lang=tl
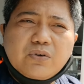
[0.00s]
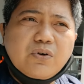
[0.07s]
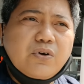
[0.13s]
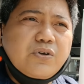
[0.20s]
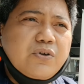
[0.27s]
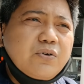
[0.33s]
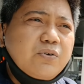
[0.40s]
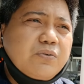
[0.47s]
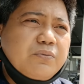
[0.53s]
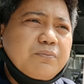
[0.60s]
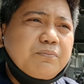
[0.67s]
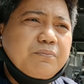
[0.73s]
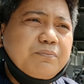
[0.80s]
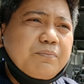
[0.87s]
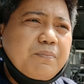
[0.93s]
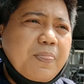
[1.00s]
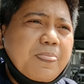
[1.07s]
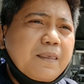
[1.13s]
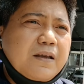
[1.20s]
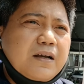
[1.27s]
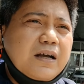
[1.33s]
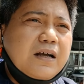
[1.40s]
o yung
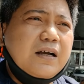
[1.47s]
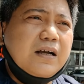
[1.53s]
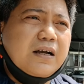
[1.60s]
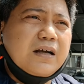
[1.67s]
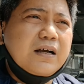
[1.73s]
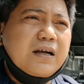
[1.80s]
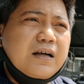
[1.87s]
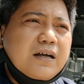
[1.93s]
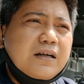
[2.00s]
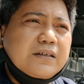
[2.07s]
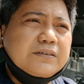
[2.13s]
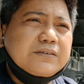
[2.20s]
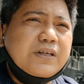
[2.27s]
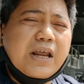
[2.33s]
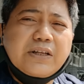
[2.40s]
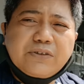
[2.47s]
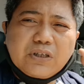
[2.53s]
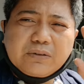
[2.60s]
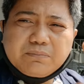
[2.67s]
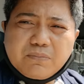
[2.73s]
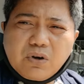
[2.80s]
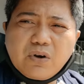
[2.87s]
uh,
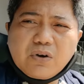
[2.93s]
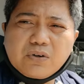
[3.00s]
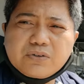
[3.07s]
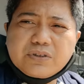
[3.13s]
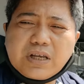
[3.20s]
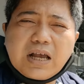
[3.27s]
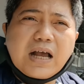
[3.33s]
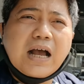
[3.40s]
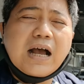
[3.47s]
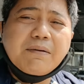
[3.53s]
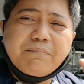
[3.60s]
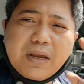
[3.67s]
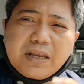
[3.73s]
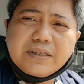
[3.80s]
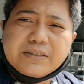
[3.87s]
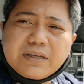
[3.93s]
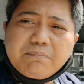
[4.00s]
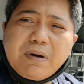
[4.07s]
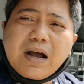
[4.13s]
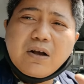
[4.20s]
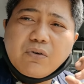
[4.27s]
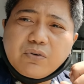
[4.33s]
credit mo sa amin, sa
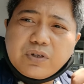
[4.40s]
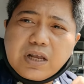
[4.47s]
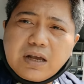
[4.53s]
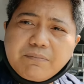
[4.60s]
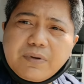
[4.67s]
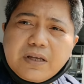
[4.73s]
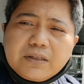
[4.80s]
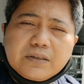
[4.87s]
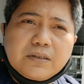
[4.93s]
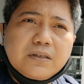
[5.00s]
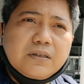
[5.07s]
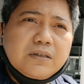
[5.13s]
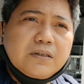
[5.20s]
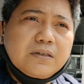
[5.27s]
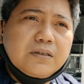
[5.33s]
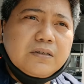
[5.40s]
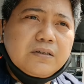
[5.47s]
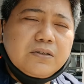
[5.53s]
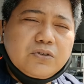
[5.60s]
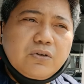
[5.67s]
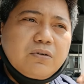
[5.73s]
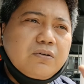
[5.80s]
bangko namin.
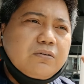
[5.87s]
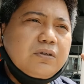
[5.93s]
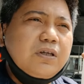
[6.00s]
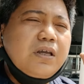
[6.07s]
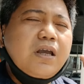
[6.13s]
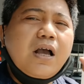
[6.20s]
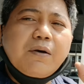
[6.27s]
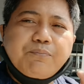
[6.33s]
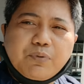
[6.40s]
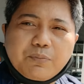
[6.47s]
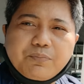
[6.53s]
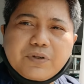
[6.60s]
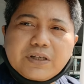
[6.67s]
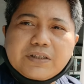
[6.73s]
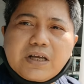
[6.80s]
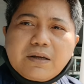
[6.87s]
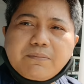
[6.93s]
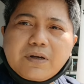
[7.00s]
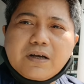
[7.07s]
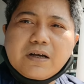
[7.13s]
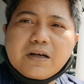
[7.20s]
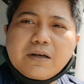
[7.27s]
So, i-approve kita
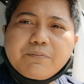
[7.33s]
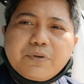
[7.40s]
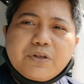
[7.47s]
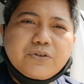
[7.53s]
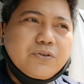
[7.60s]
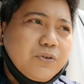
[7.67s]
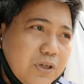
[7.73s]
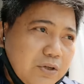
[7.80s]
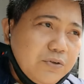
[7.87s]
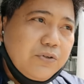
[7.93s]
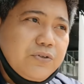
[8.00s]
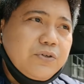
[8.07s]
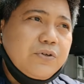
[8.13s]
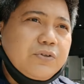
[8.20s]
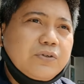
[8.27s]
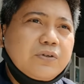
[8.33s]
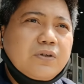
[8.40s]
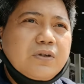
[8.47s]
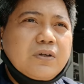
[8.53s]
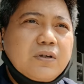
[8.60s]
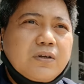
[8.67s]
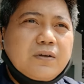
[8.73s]
mga So, Ganun yun.
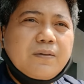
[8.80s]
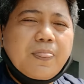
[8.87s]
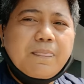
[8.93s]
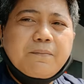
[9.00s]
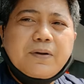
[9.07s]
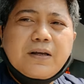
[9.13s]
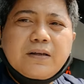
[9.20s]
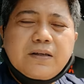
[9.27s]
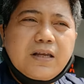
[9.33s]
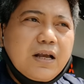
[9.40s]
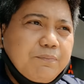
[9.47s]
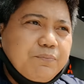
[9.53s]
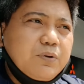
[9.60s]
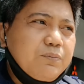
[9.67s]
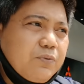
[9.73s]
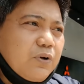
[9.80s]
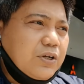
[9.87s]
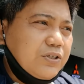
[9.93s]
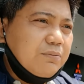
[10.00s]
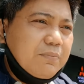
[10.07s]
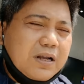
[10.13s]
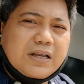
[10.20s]
Di ba? I-approve ko
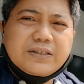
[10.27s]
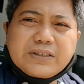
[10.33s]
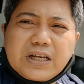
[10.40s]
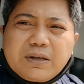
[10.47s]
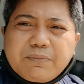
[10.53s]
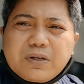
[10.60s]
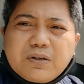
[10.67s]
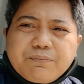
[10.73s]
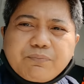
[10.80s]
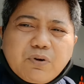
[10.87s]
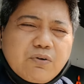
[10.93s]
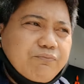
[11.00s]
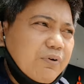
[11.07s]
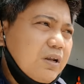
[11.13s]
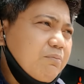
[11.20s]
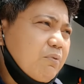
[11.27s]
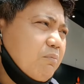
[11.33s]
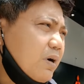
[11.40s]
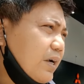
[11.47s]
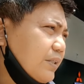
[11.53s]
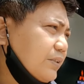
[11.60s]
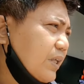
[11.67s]
kasi maganda naman ang profile mo,
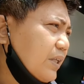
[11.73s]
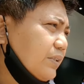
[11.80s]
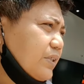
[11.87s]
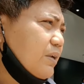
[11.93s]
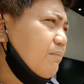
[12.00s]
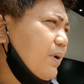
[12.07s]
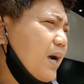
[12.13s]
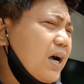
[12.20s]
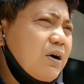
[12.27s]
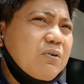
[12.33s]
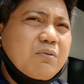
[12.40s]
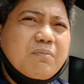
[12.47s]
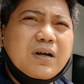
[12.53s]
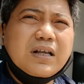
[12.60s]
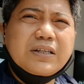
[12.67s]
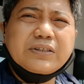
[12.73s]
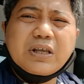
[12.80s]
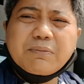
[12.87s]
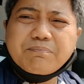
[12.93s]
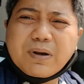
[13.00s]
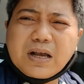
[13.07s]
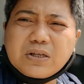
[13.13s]
maganda ang trabaho, maganda
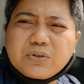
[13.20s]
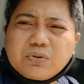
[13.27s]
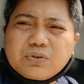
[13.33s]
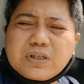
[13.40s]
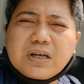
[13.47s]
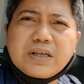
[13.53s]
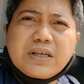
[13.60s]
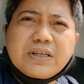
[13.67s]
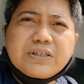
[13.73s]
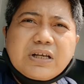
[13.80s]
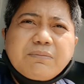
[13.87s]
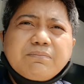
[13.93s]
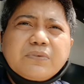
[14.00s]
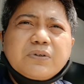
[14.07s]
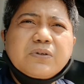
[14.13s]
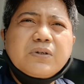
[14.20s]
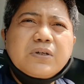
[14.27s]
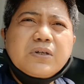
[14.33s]
yung pasok ng income mo,